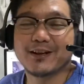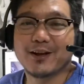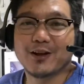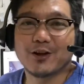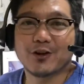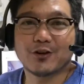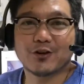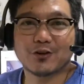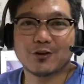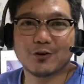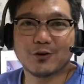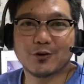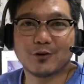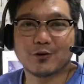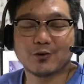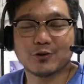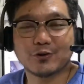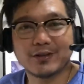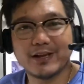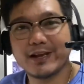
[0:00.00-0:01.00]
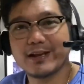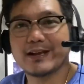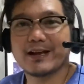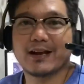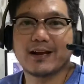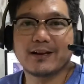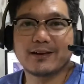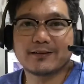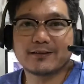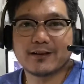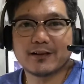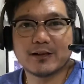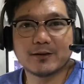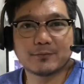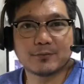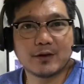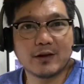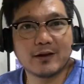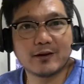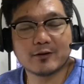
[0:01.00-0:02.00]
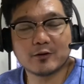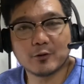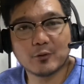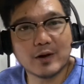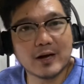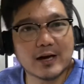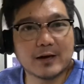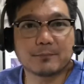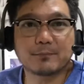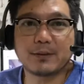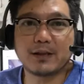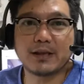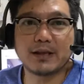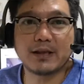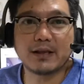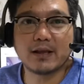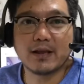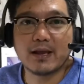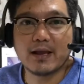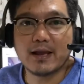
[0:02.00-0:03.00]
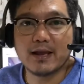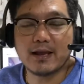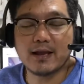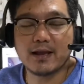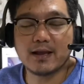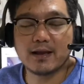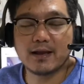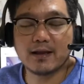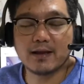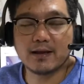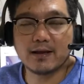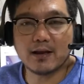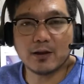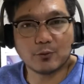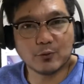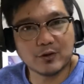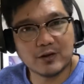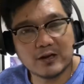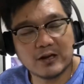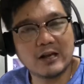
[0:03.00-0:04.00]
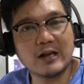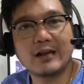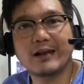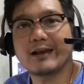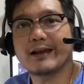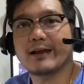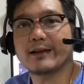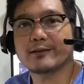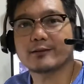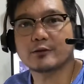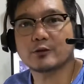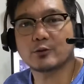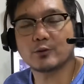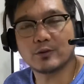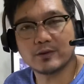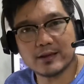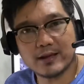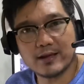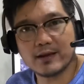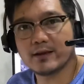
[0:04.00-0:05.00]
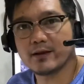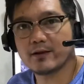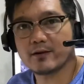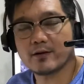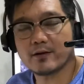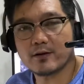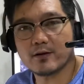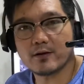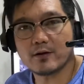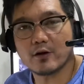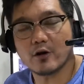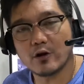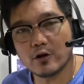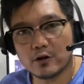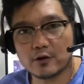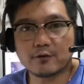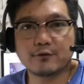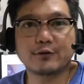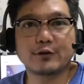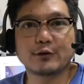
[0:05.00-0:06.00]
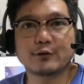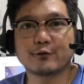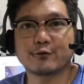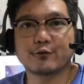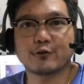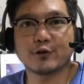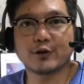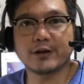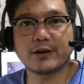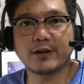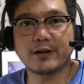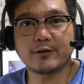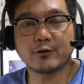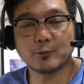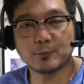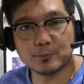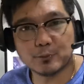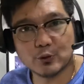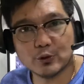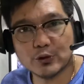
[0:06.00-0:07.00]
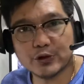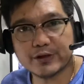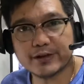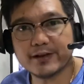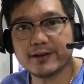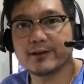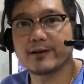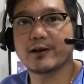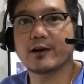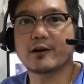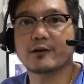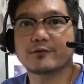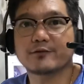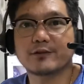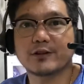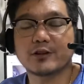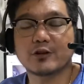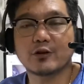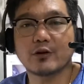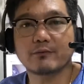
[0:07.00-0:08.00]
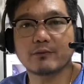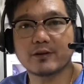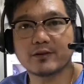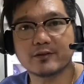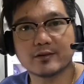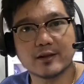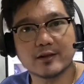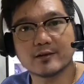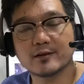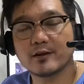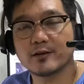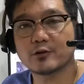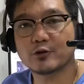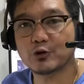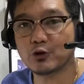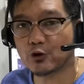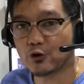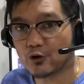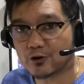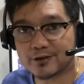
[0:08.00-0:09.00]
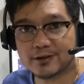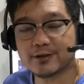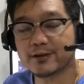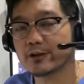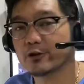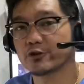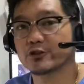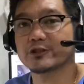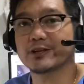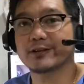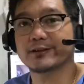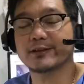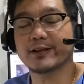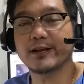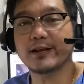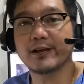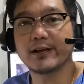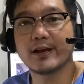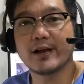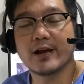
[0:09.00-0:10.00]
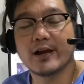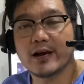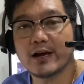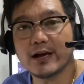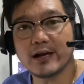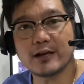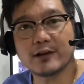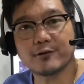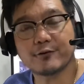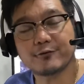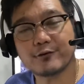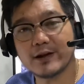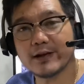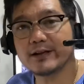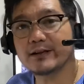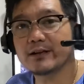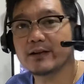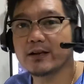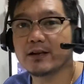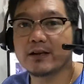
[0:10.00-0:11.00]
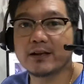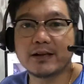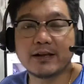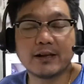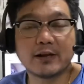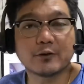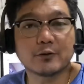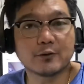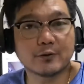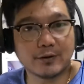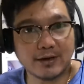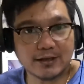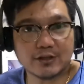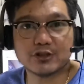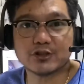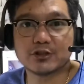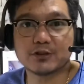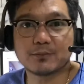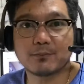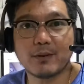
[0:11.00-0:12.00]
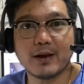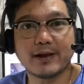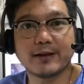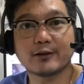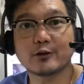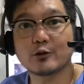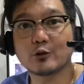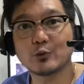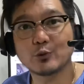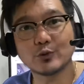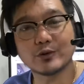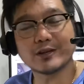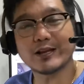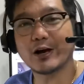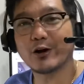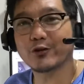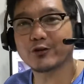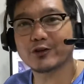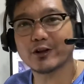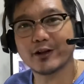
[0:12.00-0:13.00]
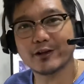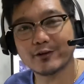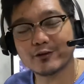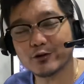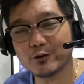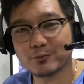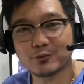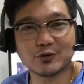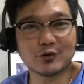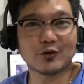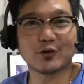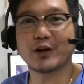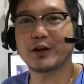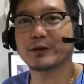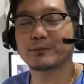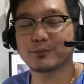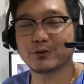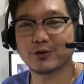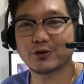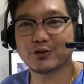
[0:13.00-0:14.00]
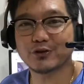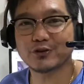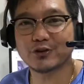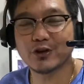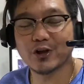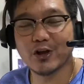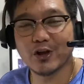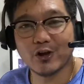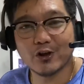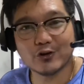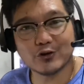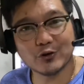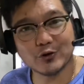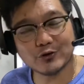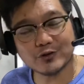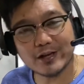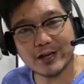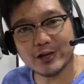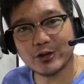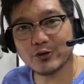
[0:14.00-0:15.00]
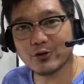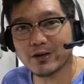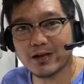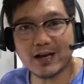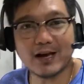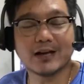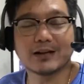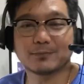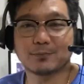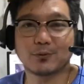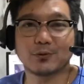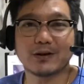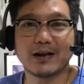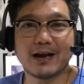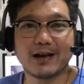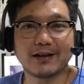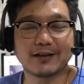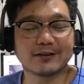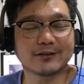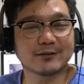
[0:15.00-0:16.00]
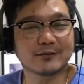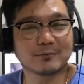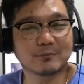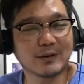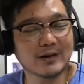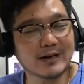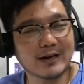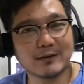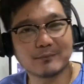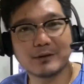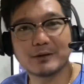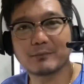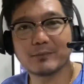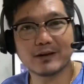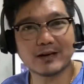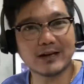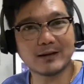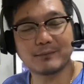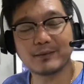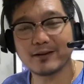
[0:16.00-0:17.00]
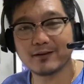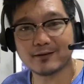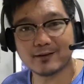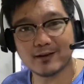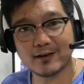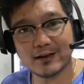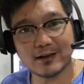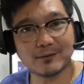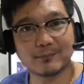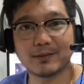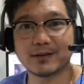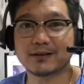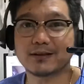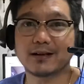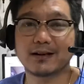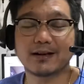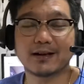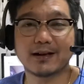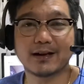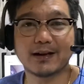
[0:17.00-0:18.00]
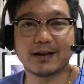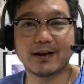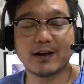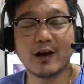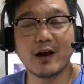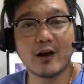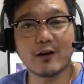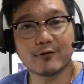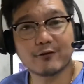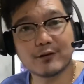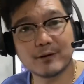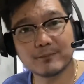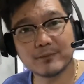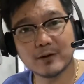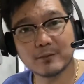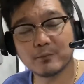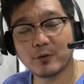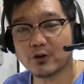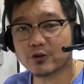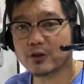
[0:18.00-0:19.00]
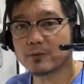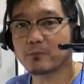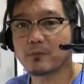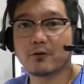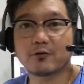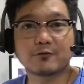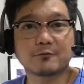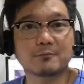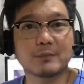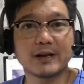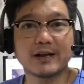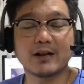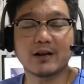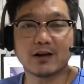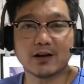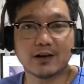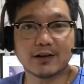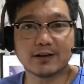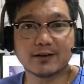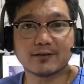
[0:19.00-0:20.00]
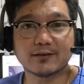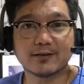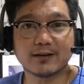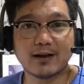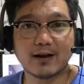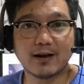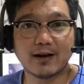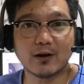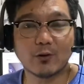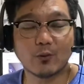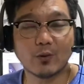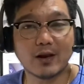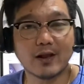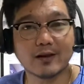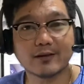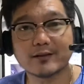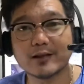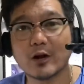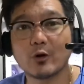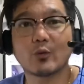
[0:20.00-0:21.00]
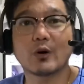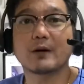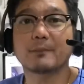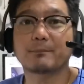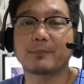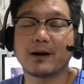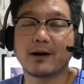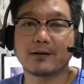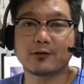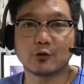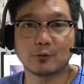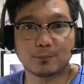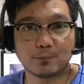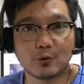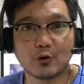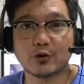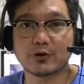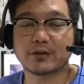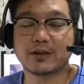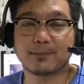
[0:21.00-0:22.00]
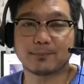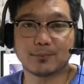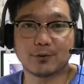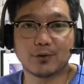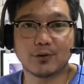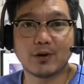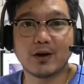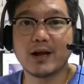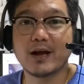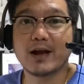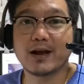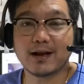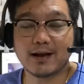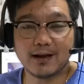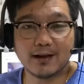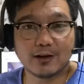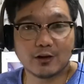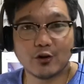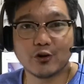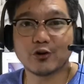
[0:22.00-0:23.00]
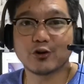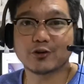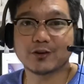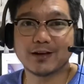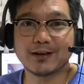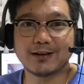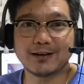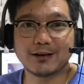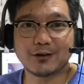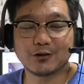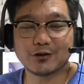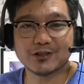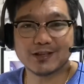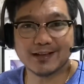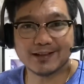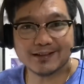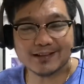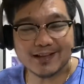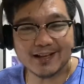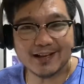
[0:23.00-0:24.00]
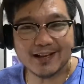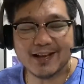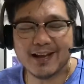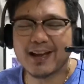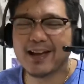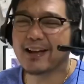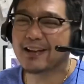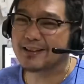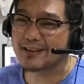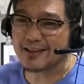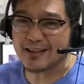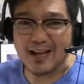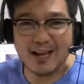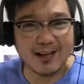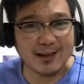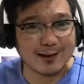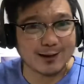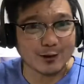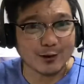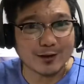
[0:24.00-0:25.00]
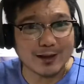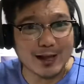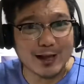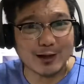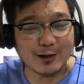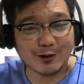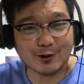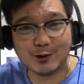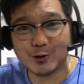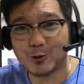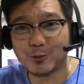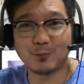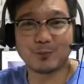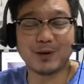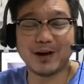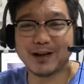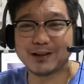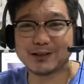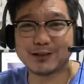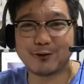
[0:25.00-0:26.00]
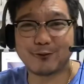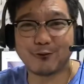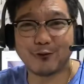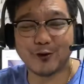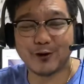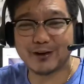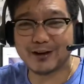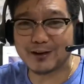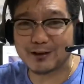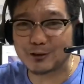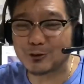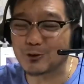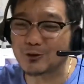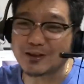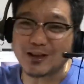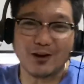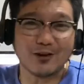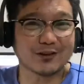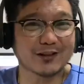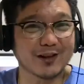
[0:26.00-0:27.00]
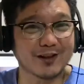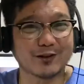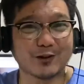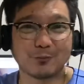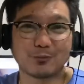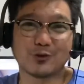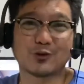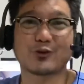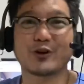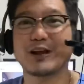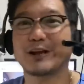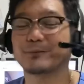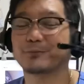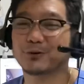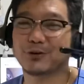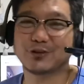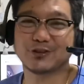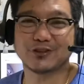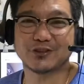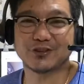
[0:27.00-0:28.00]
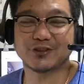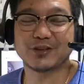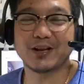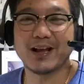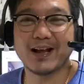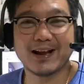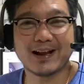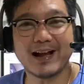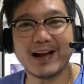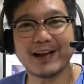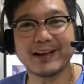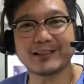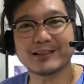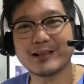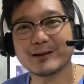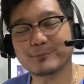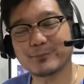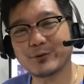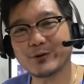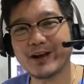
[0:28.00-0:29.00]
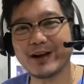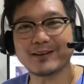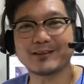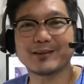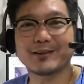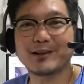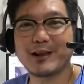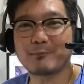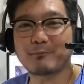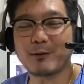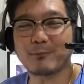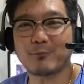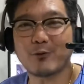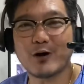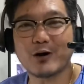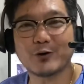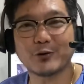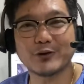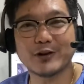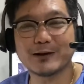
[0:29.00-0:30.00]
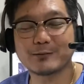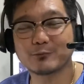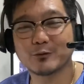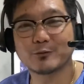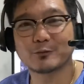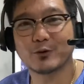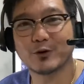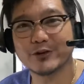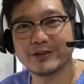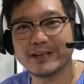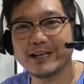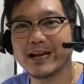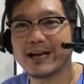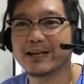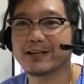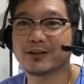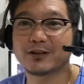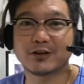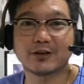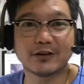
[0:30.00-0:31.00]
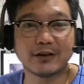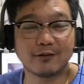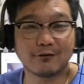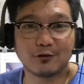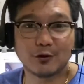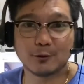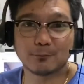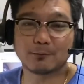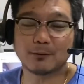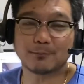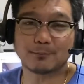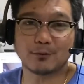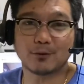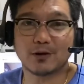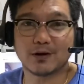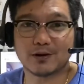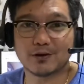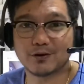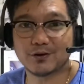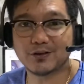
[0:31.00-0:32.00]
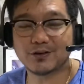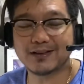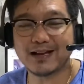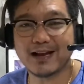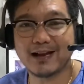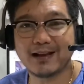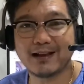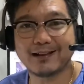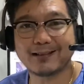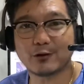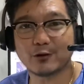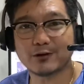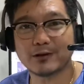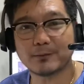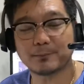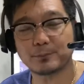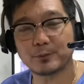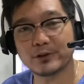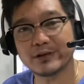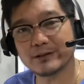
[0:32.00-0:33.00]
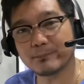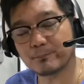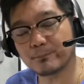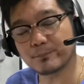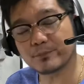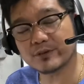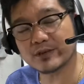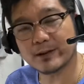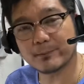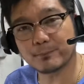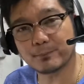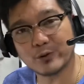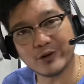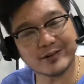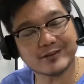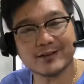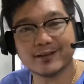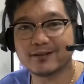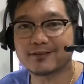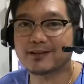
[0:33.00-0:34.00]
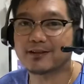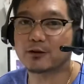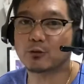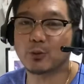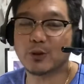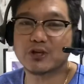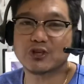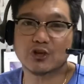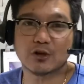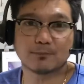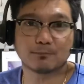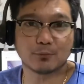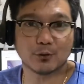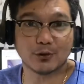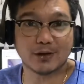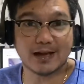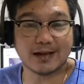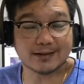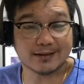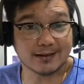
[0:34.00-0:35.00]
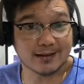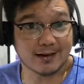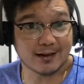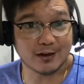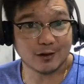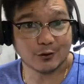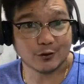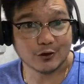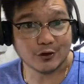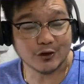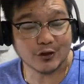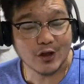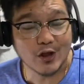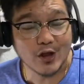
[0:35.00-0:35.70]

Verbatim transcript: So today guys, I am really so happy and I would really like to thank all of you for the support and love that you have extended to Don Jose Negosyante. I finally reached my 2,000 subscribers. So sa inyong lahat po guys, maraming maraming salamat talaga from the bottom of my heart sa walang sawang pagsuporta po kay Don Jose Negosyante. Thank you, thank you so much for the 2,000 subscribers. Kahit na po guys, hindi pa po ako nagmo-money, under review pa po ako dahil ito sa, pre sa present situation po natin ngayon.